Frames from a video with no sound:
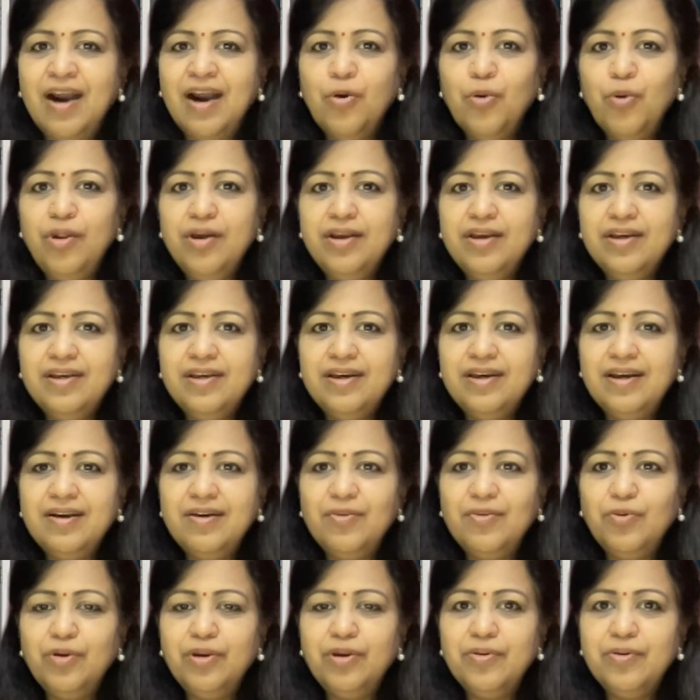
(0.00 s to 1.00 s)
அவங்களுக்கு
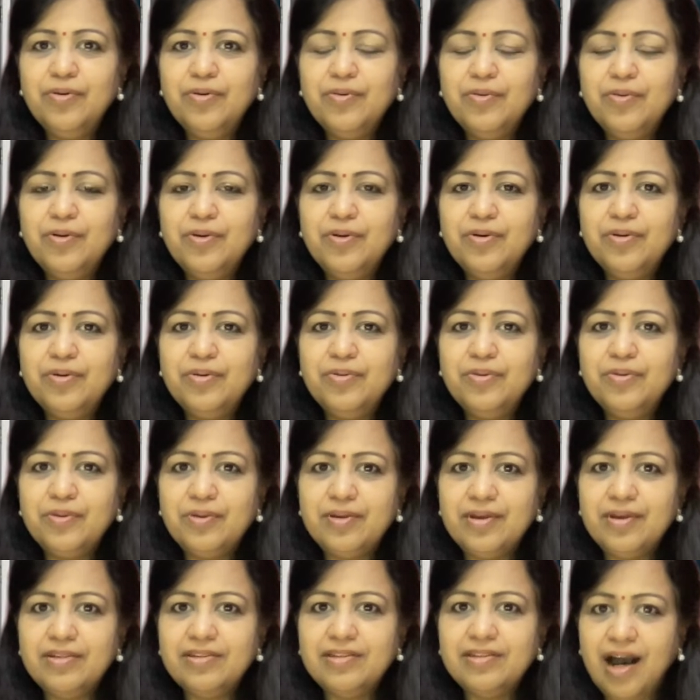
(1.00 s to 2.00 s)
ஒரு ஒரு
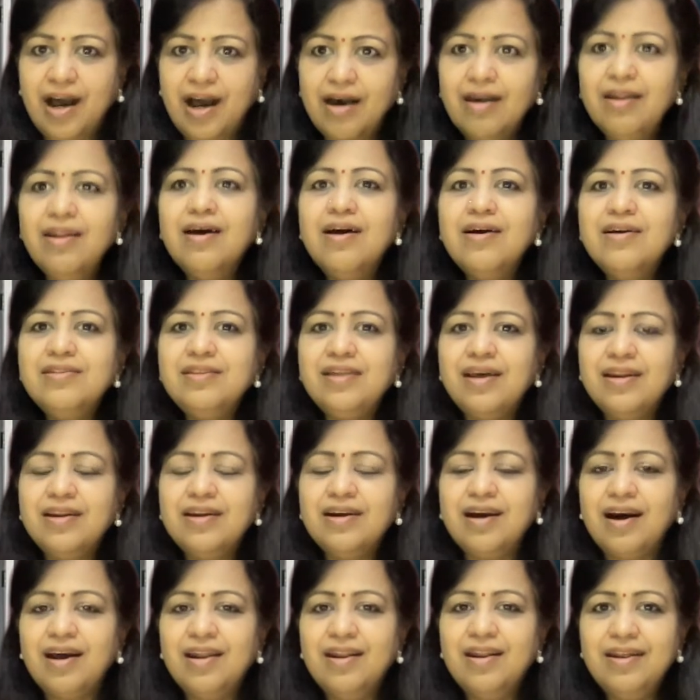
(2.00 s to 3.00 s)
தானா தன்
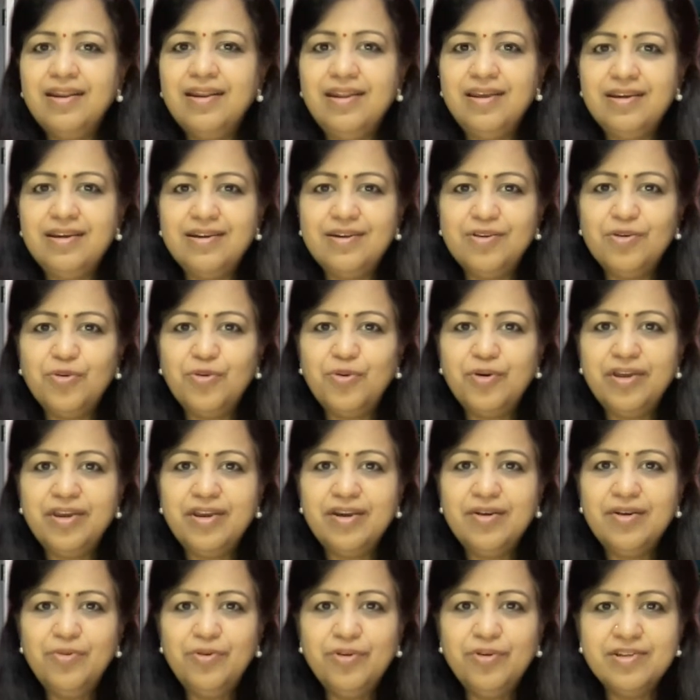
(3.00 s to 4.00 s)
காலில் நிற்கக்கூடிய
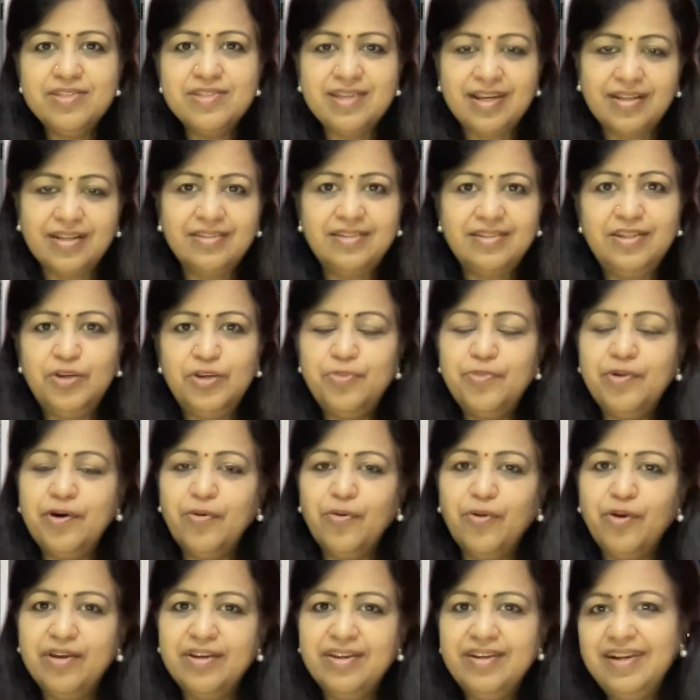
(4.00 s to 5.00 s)
ஒரு சக்தியும்
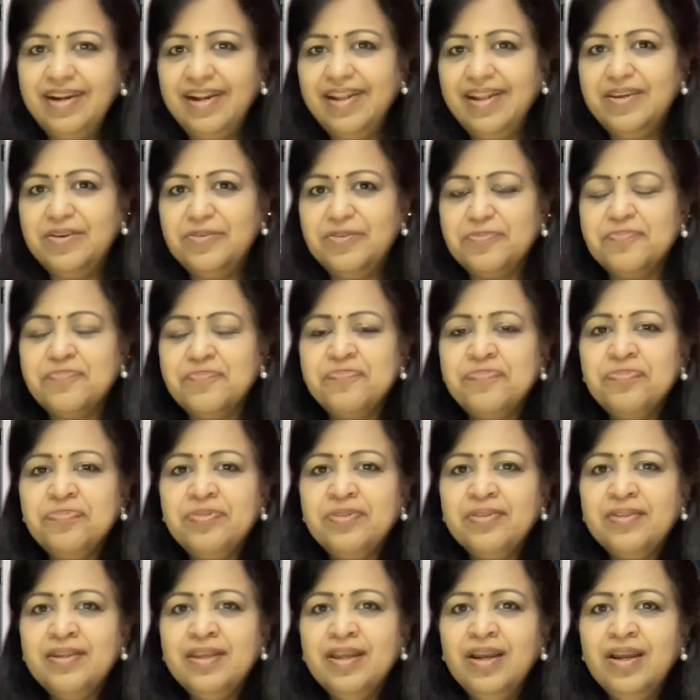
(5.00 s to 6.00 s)
அவங்களுக்கு கிடைக்கும்
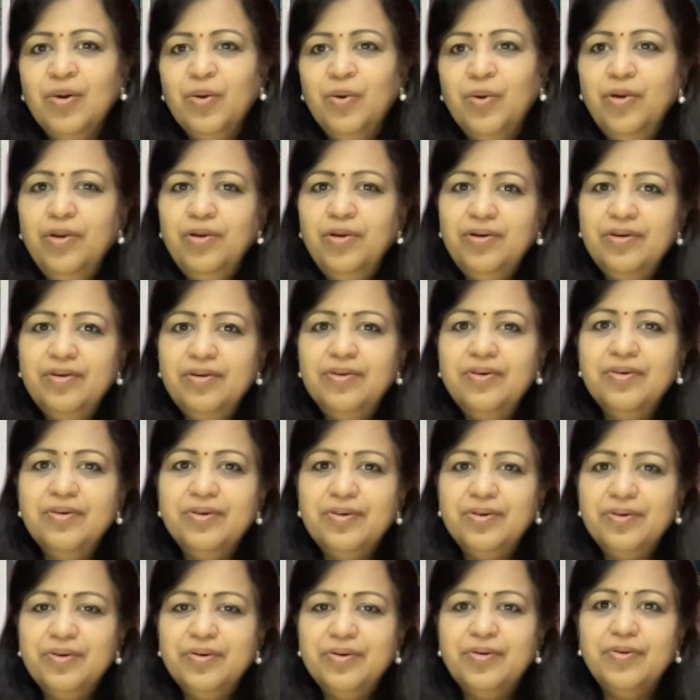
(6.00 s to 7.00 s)
ஒரு
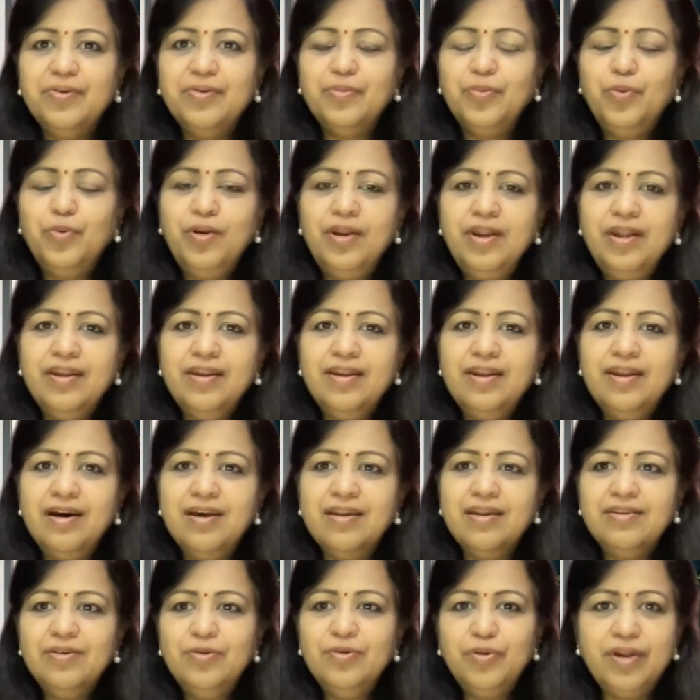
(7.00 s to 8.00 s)
ஊர்ல என்ன
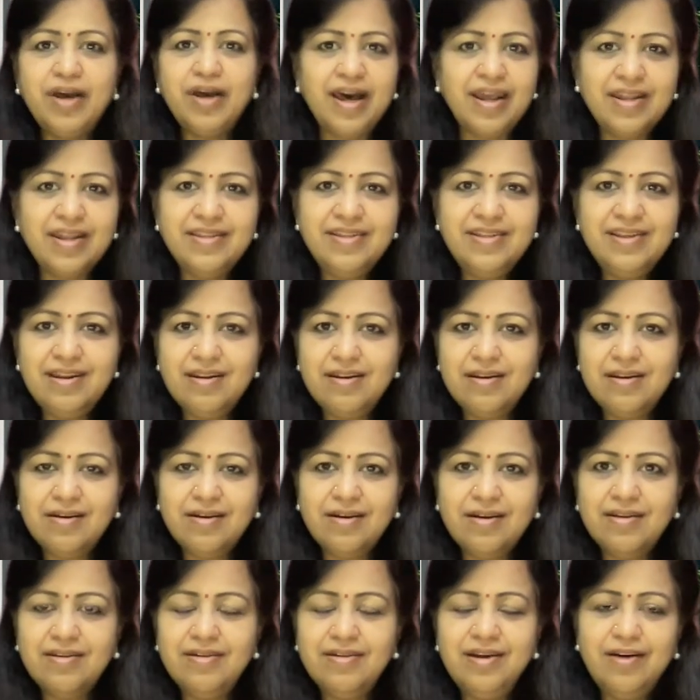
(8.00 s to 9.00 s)
ஆறுது ஒரு அறிஞர்
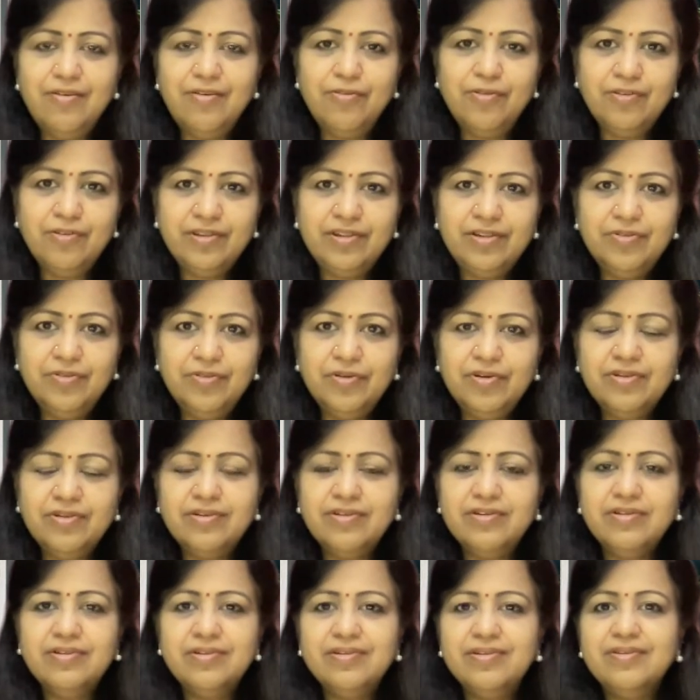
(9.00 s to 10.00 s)
இருக்காரு அவர் வந்து ஒரு
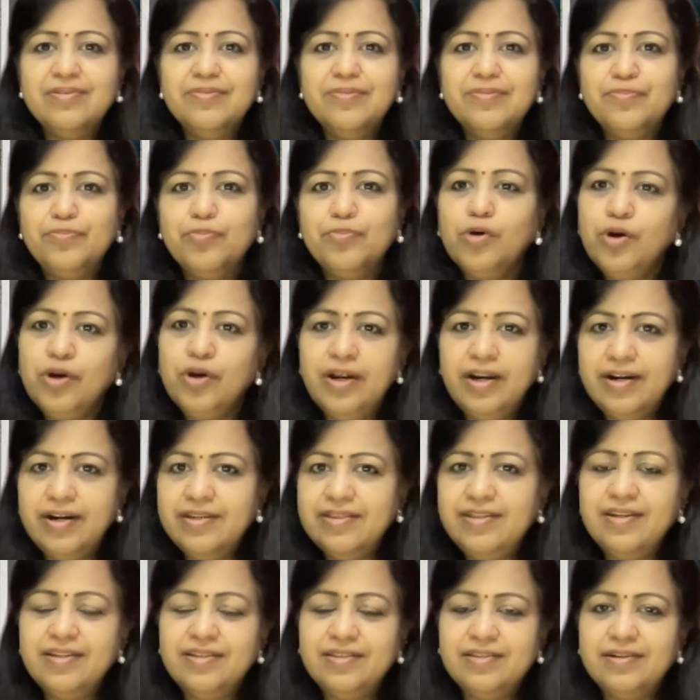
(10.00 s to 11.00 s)
புக்கு
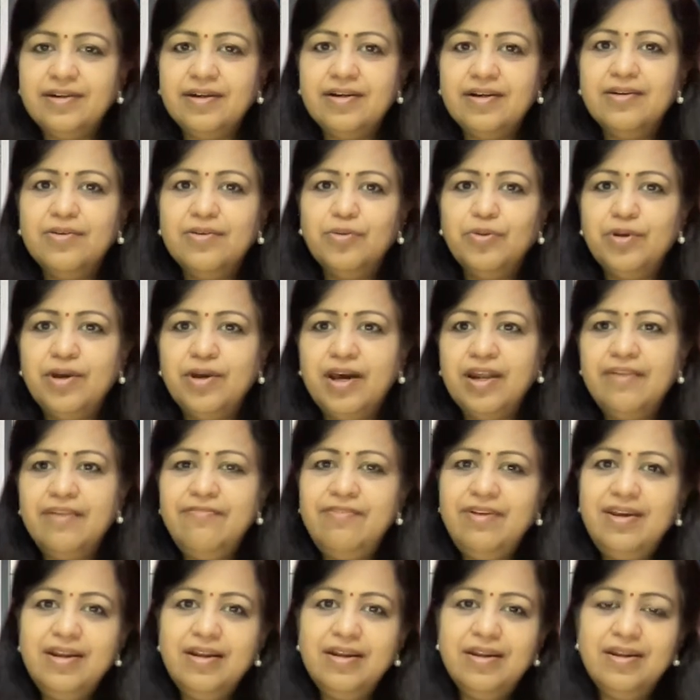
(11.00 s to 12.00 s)
எழுதுறதுக்காக ஒரு
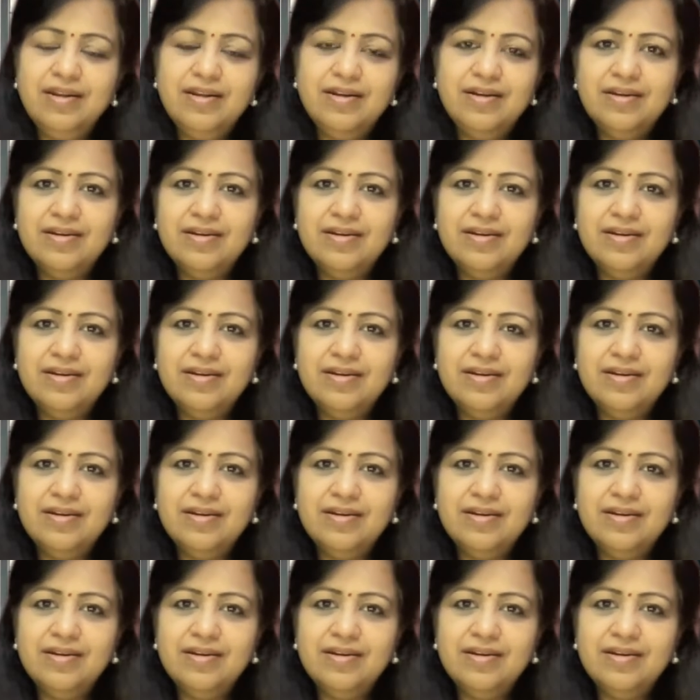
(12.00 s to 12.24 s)
அறிவியல்